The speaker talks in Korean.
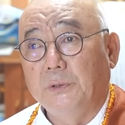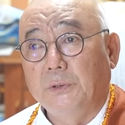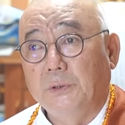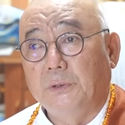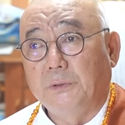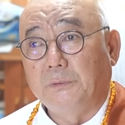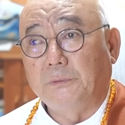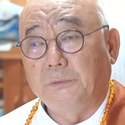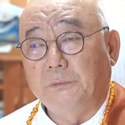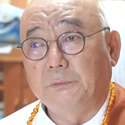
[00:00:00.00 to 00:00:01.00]
네, 맞습니다.
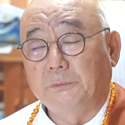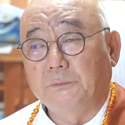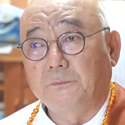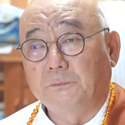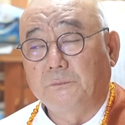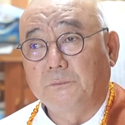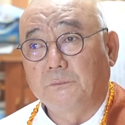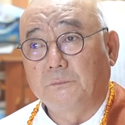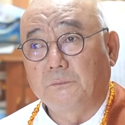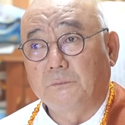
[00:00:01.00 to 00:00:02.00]
사실 지지율 차이가
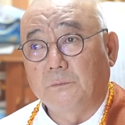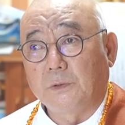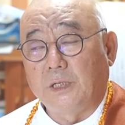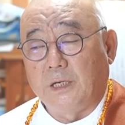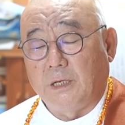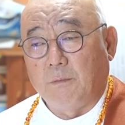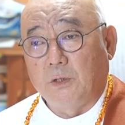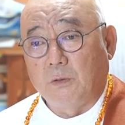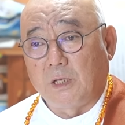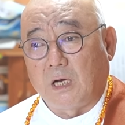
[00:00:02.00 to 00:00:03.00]
그렇게 크진 않습니다. 예,
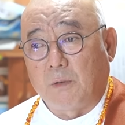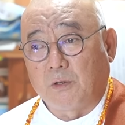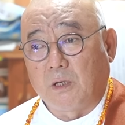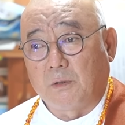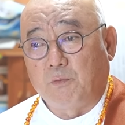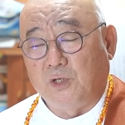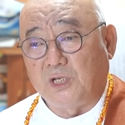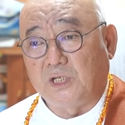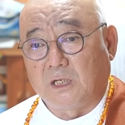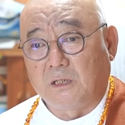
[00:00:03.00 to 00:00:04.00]
뭐 내가 보기에
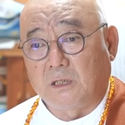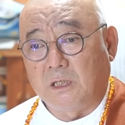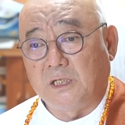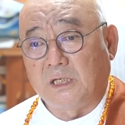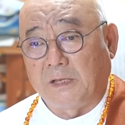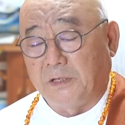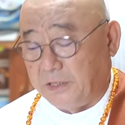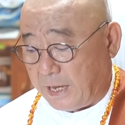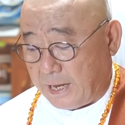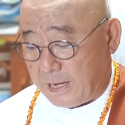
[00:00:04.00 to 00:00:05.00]
불태지가 그리 크진
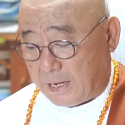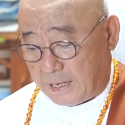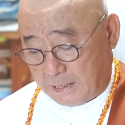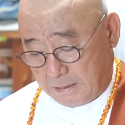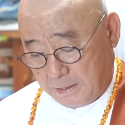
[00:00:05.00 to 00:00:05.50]
않는데, 네.